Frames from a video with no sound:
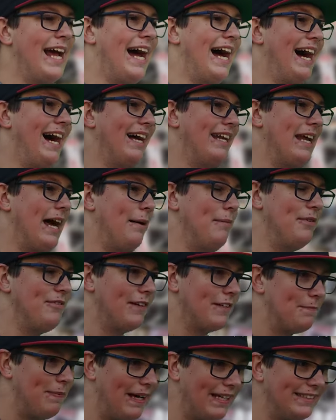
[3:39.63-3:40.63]
Ah, da habe ich
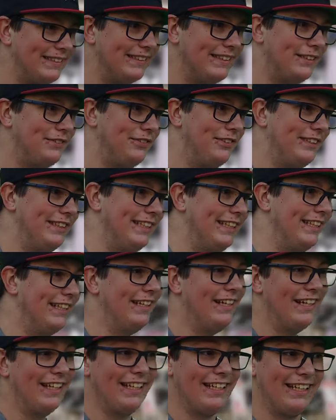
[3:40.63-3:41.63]
was Passendes für Sie.
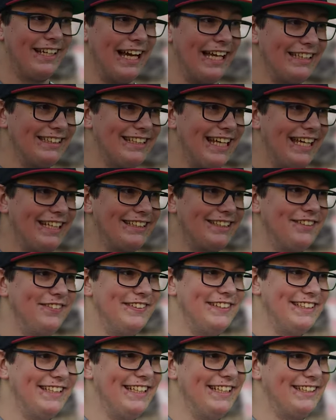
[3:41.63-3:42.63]
Ganz
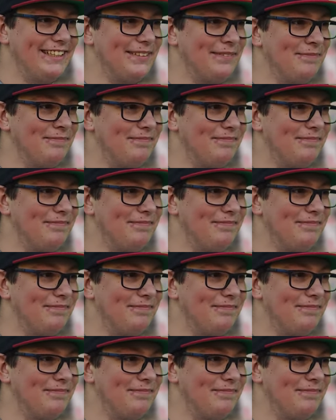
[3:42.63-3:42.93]
exquisit.